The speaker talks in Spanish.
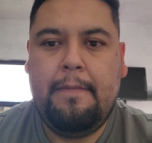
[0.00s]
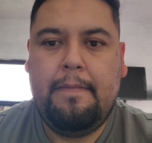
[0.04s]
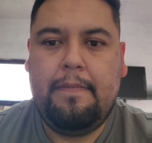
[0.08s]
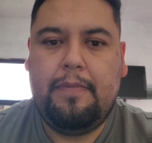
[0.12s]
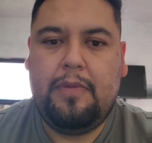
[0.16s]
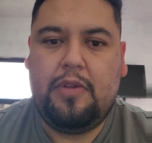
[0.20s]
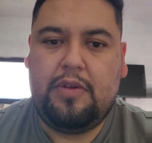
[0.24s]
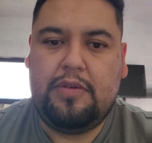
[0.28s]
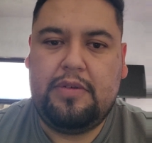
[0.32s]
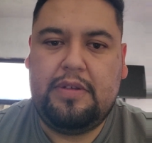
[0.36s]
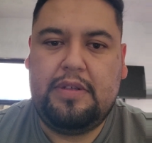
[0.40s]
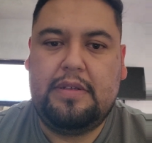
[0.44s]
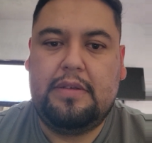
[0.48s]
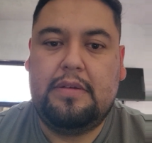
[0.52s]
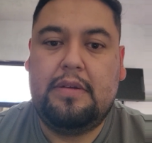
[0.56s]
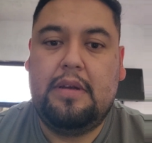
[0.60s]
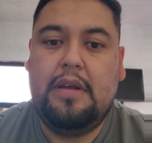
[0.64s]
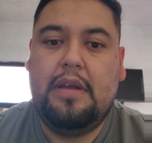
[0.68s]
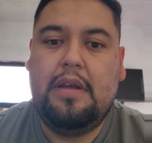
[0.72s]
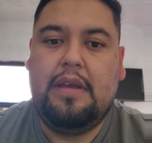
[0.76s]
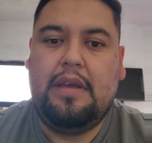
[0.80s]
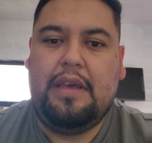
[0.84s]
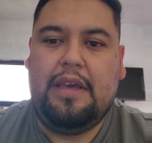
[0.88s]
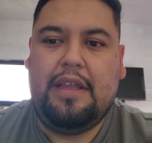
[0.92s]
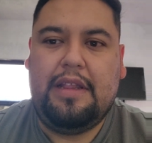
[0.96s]
Entonces,
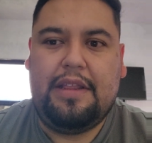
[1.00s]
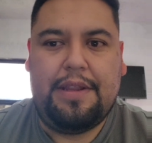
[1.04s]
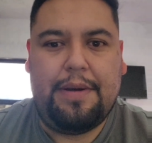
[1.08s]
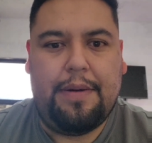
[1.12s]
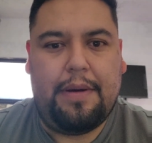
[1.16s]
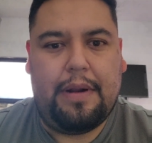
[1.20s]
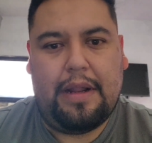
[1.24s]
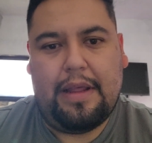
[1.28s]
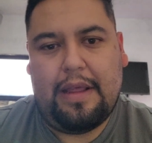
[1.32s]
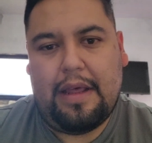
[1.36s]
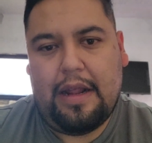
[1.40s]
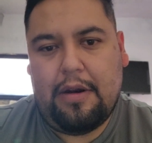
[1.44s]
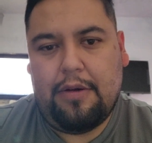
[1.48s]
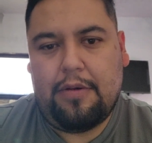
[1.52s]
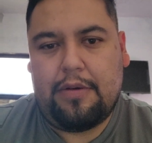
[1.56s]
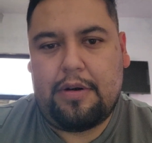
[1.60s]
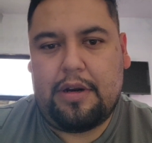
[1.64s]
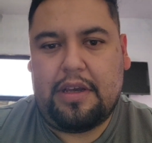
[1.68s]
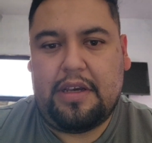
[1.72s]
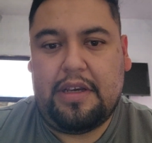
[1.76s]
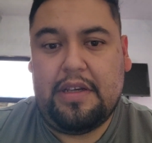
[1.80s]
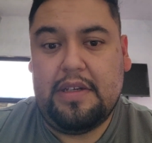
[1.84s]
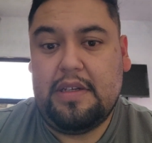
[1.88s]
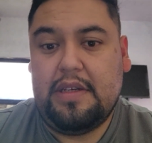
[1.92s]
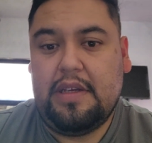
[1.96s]
y te van a dar los
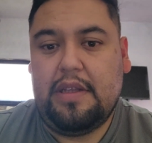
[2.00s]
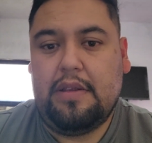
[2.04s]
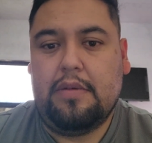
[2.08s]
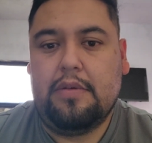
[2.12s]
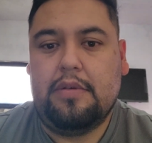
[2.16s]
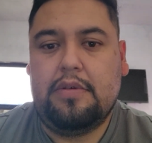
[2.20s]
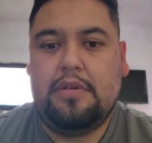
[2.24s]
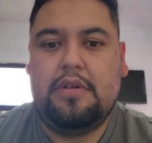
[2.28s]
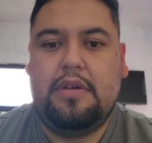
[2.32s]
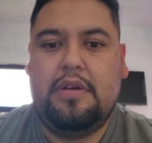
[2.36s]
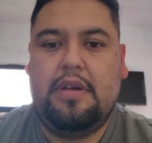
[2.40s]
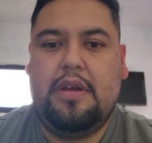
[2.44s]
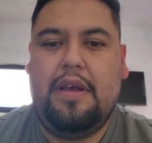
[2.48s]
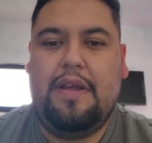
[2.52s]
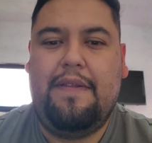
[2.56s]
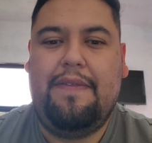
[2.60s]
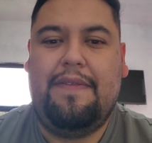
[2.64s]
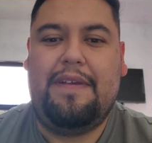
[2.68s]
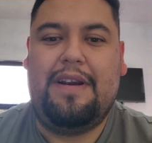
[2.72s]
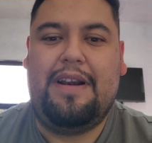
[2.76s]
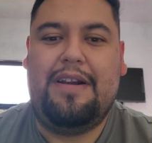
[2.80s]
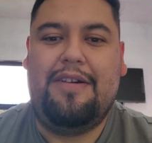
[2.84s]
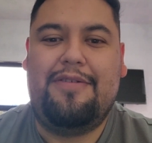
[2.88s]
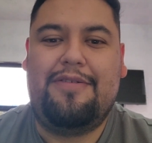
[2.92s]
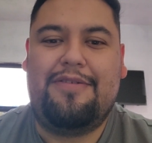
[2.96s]
requisitos.
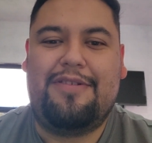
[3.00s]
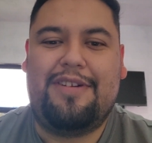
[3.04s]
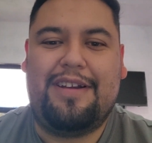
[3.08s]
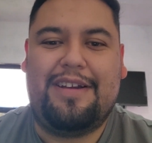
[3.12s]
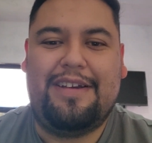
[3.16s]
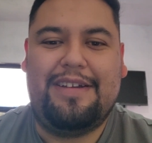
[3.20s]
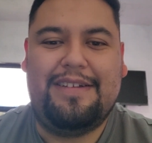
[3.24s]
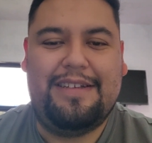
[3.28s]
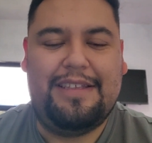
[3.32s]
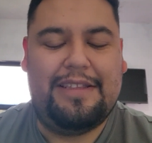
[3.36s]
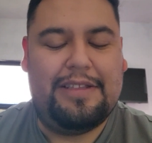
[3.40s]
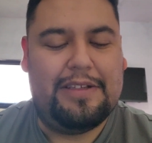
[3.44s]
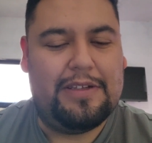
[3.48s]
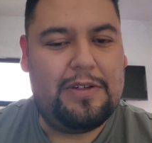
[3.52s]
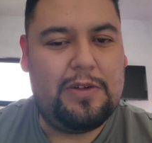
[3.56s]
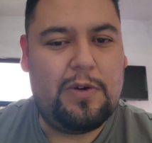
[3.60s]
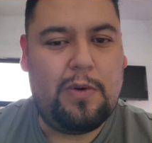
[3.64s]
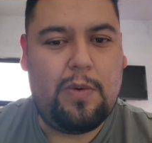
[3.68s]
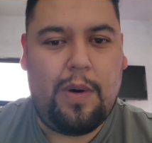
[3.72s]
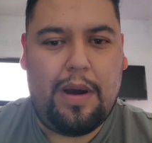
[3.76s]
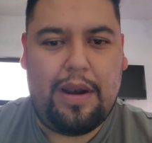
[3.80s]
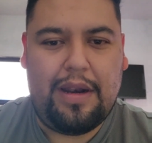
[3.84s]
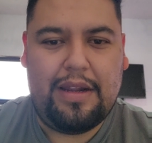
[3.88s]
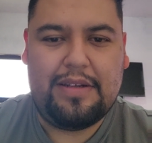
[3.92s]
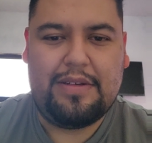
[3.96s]
Entre los requisitos,
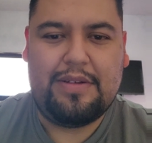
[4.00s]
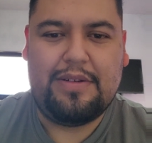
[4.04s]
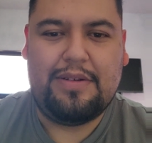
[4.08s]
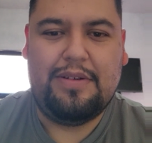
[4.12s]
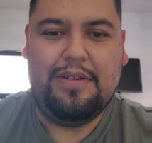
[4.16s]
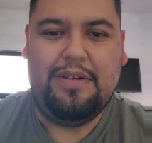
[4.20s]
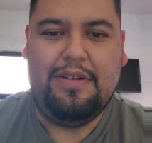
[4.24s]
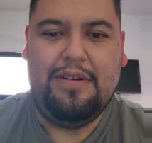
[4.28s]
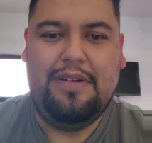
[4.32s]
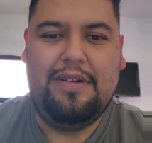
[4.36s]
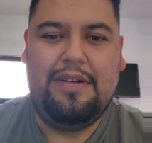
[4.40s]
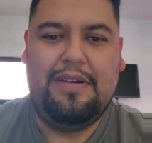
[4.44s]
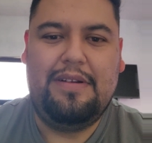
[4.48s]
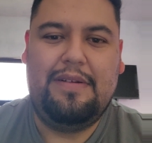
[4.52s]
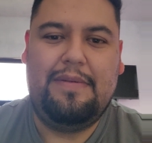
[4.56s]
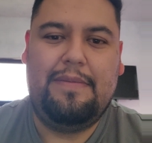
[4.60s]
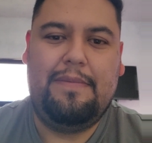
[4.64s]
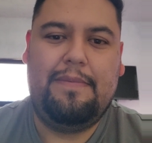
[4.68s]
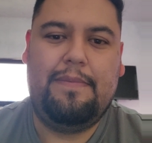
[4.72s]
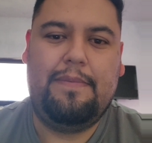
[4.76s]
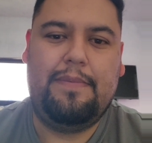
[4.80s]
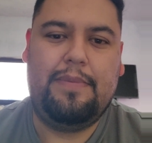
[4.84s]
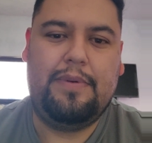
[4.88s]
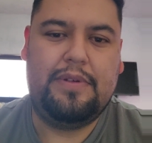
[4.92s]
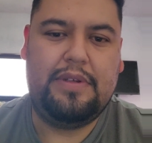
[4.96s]
¿cuáles son?
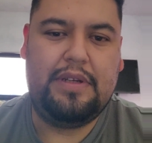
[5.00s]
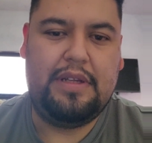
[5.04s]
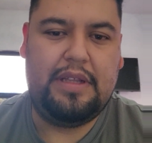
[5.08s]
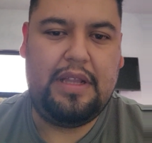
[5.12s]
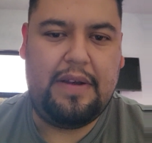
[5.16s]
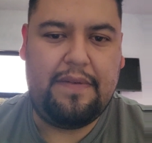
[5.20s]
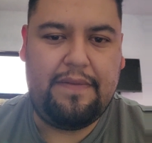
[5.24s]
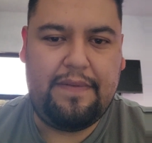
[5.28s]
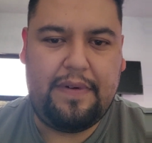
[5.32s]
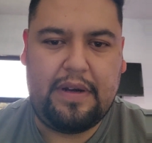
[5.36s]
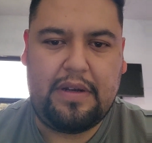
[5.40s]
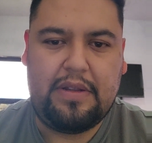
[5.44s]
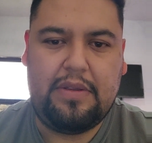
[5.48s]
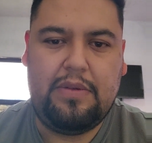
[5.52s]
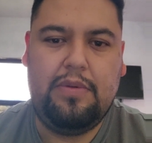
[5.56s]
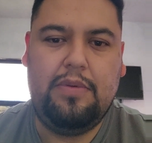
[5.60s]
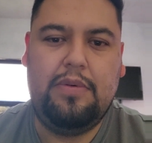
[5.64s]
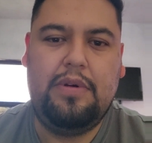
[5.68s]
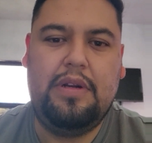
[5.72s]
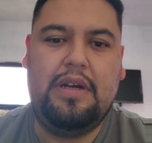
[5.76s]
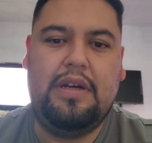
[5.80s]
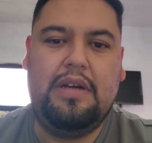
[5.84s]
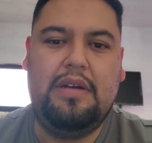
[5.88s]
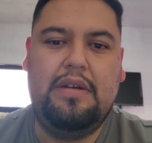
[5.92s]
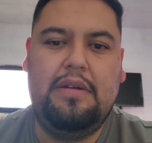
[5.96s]
Pues es la
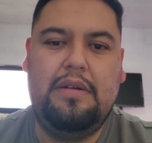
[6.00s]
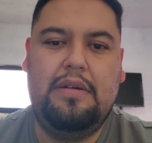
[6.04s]
factura,